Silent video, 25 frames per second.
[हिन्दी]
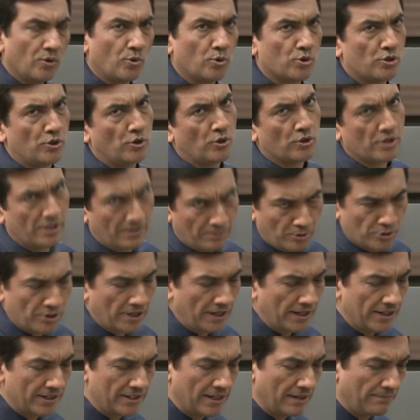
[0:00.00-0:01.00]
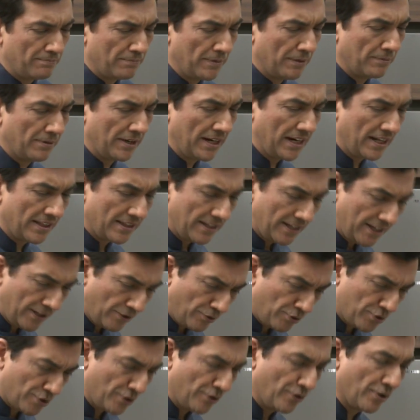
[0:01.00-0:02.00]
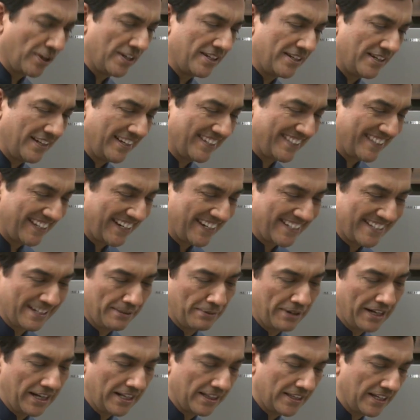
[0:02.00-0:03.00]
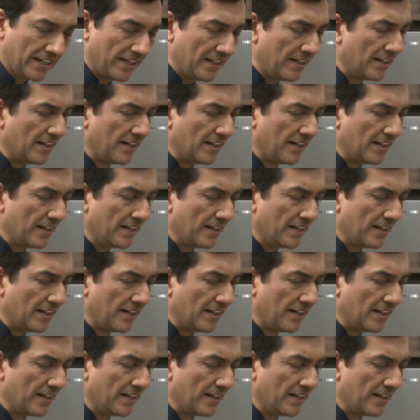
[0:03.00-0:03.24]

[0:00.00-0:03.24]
कुछ लोग समोसे की शेप में बनाते हैं कुछ लोग इस तरह से बनाते हैं